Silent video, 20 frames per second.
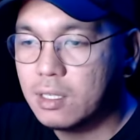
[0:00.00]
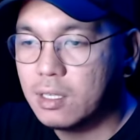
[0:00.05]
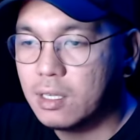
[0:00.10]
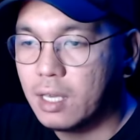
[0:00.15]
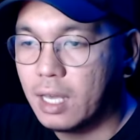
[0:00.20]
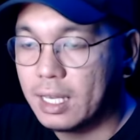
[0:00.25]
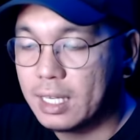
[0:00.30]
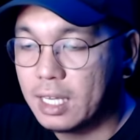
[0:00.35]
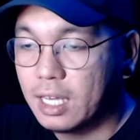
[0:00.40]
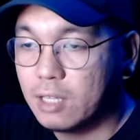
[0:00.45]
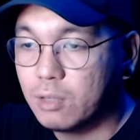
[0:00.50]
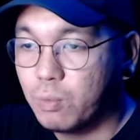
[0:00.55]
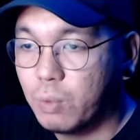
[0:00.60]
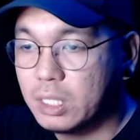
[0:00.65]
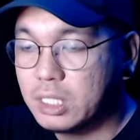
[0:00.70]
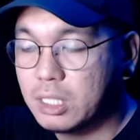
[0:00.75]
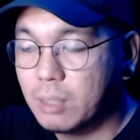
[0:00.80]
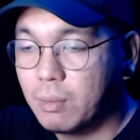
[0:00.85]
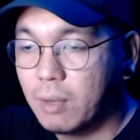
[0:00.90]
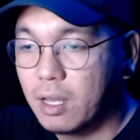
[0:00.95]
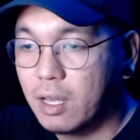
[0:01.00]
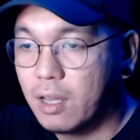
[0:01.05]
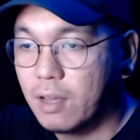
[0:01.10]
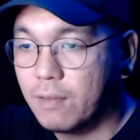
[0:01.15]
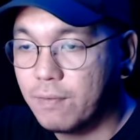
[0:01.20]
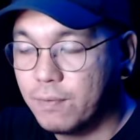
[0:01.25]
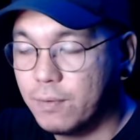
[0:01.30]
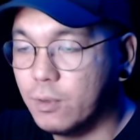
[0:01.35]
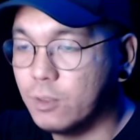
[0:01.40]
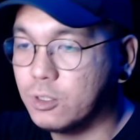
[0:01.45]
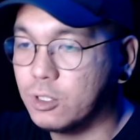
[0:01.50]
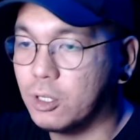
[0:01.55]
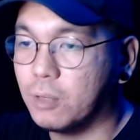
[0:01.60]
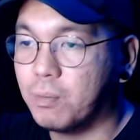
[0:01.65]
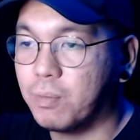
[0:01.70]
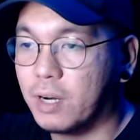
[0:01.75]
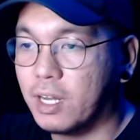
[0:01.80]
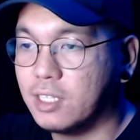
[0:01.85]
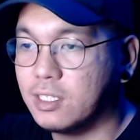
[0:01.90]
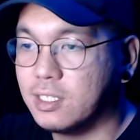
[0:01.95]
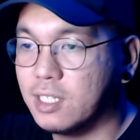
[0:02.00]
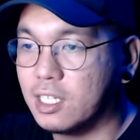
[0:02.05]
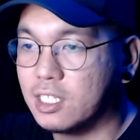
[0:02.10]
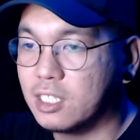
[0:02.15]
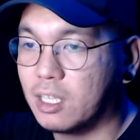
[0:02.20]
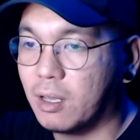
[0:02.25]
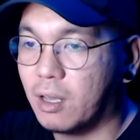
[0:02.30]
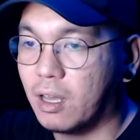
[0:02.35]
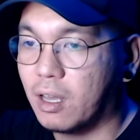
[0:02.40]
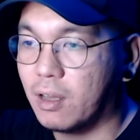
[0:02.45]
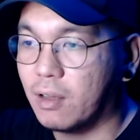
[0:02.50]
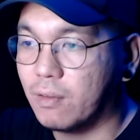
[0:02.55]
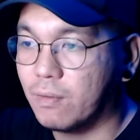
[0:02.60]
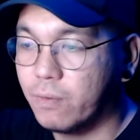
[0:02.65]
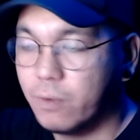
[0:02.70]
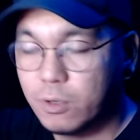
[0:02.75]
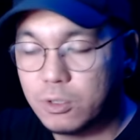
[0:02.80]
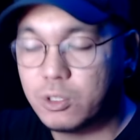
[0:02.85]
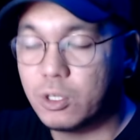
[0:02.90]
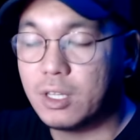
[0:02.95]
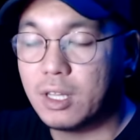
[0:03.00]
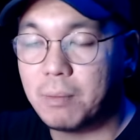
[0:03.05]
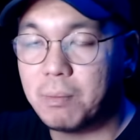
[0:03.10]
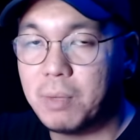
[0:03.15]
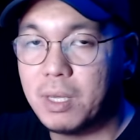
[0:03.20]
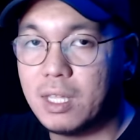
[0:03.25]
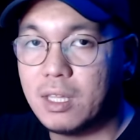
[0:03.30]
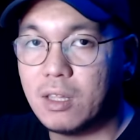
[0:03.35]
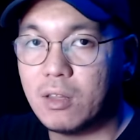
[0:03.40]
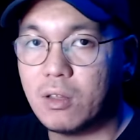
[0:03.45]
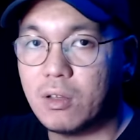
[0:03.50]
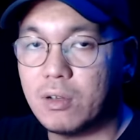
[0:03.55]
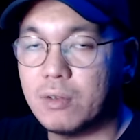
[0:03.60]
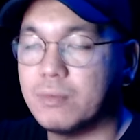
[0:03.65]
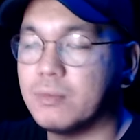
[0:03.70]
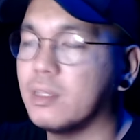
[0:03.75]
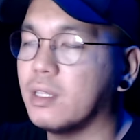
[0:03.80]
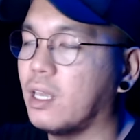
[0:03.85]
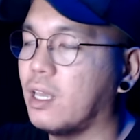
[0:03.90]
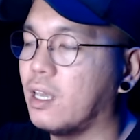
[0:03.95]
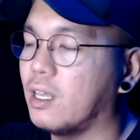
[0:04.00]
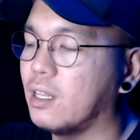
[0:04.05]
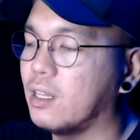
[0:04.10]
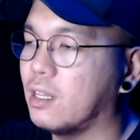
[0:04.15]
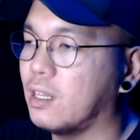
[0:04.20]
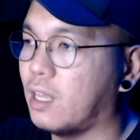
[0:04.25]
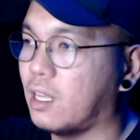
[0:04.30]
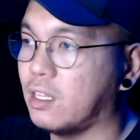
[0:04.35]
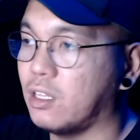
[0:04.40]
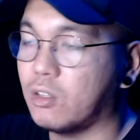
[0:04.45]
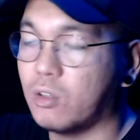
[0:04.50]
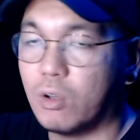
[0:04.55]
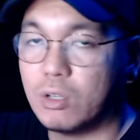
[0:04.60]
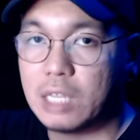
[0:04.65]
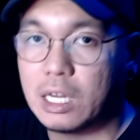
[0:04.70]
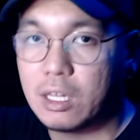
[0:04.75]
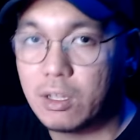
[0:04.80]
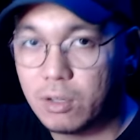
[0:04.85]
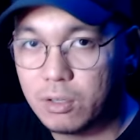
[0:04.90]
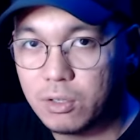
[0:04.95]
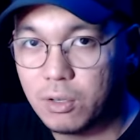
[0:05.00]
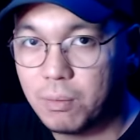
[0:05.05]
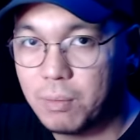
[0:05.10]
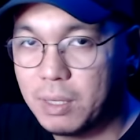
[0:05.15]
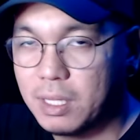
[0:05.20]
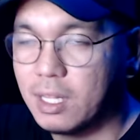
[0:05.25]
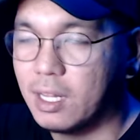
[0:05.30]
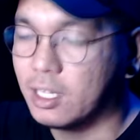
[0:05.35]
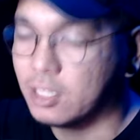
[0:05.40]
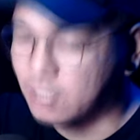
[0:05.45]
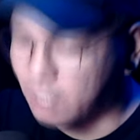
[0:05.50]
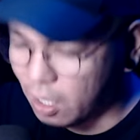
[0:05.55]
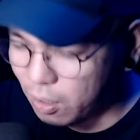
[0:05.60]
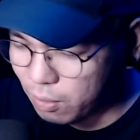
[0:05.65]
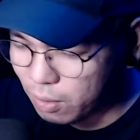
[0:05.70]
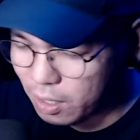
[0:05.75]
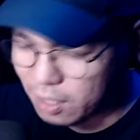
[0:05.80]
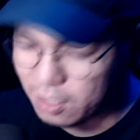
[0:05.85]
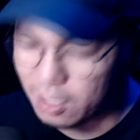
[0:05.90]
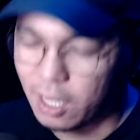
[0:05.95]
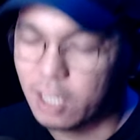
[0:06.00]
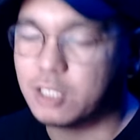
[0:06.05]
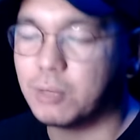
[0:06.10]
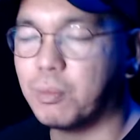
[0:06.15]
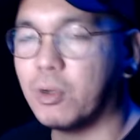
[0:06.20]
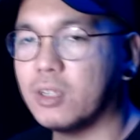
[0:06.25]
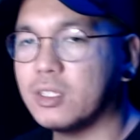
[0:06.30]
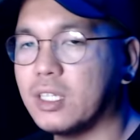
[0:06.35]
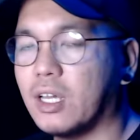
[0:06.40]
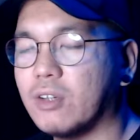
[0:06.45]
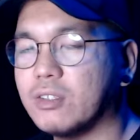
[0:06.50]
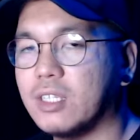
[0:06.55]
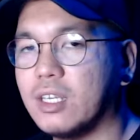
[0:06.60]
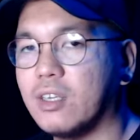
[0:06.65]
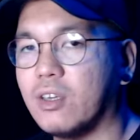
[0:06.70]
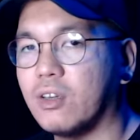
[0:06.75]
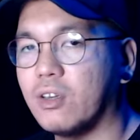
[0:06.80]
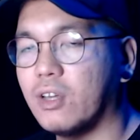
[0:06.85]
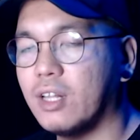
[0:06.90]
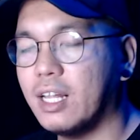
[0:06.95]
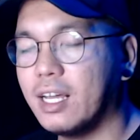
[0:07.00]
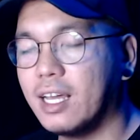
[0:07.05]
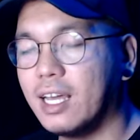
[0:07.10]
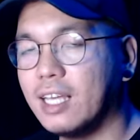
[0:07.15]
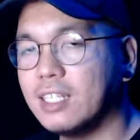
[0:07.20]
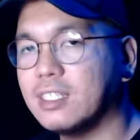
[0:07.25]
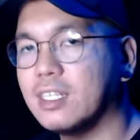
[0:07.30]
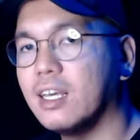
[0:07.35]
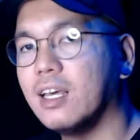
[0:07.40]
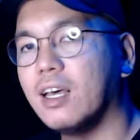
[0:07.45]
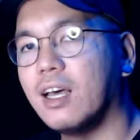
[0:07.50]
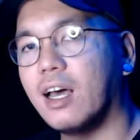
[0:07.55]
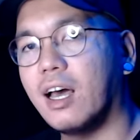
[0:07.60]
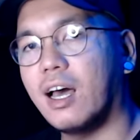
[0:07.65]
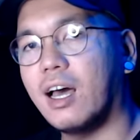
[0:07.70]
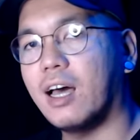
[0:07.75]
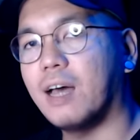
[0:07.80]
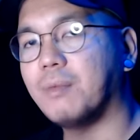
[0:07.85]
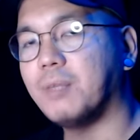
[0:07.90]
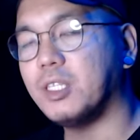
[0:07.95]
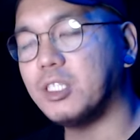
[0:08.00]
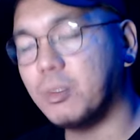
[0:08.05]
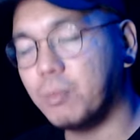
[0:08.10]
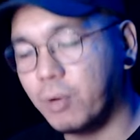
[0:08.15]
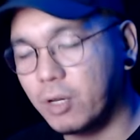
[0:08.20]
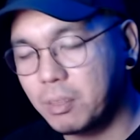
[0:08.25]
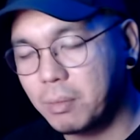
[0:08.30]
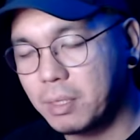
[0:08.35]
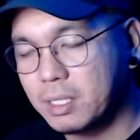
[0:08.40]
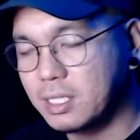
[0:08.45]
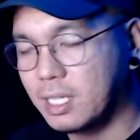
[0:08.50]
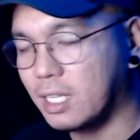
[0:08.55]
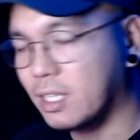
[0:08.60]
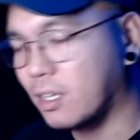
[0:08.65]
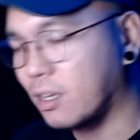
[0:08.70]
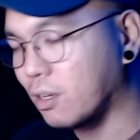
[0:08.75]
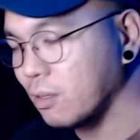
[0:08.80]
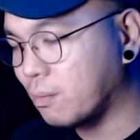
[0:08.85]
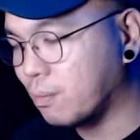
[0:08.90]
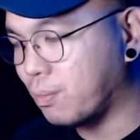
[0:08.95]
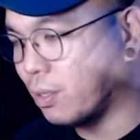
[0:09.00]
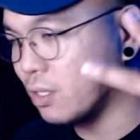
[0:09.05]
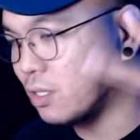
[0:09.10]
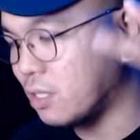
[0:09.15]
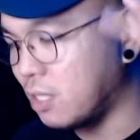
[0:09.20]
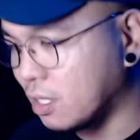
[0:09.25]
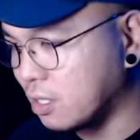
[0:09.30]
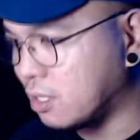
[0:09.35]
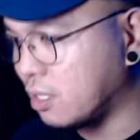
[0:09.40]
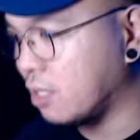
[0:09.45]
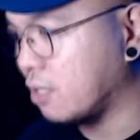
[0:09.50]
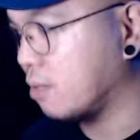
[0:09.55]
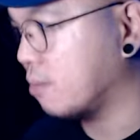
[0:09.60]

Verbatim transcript: I can't wait sa mga future projects, sa uh, future ng Bini, no? And andito ako sa likod nyo, Bini. Let's go! Nakasuporta ako sa inyo. Yan lang guys. Uh, ah, DC Point of signing out. Peace, that's it.